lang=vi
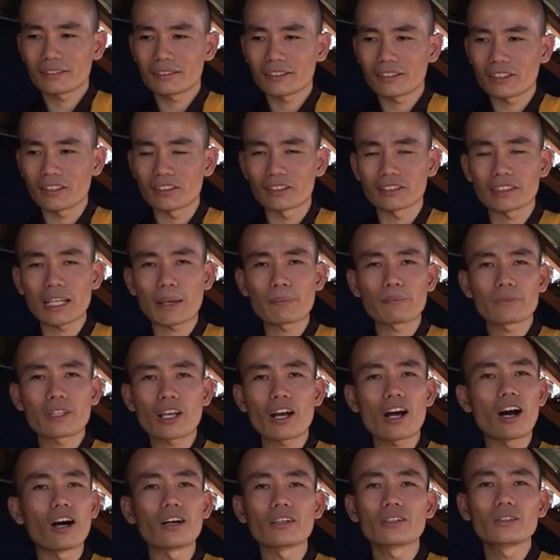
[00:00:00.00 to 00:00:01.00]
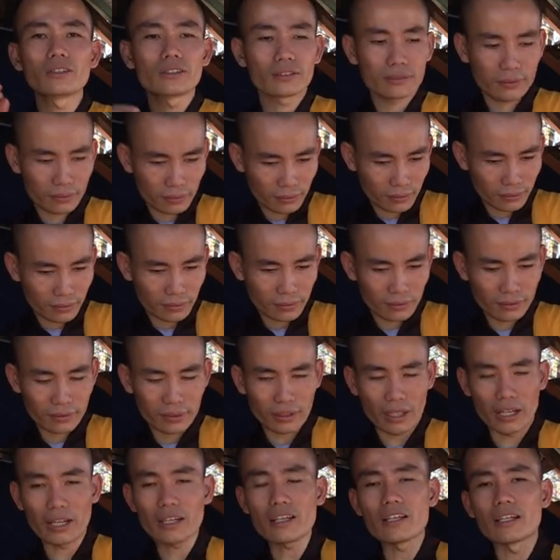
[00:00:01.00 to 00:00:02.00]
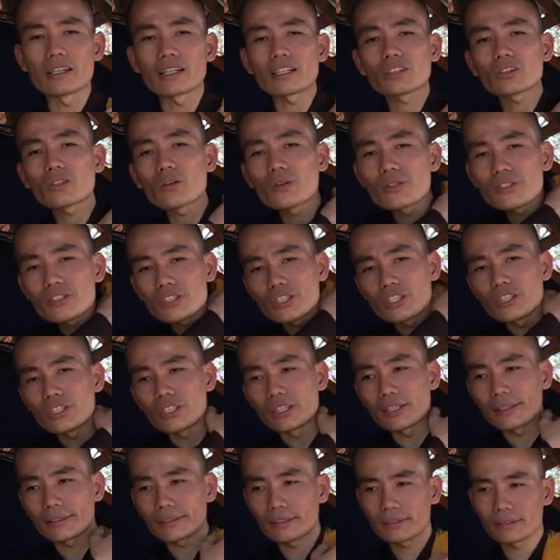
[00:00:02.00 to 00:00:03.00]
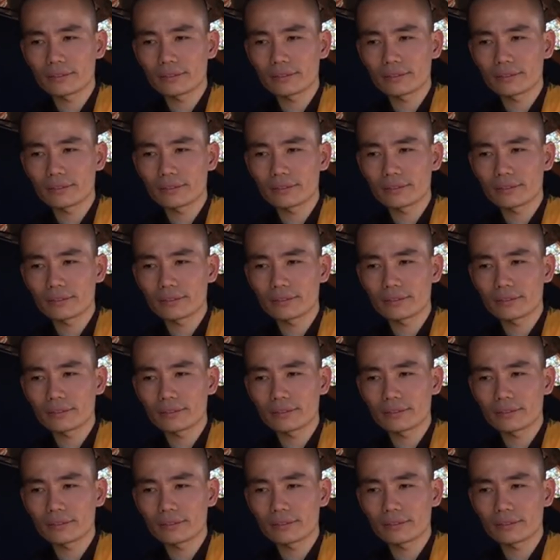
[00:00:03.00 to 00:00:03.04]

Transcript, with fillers: Còn trăm cho họ luôn. Thể hiện cái tôi sĩ diện.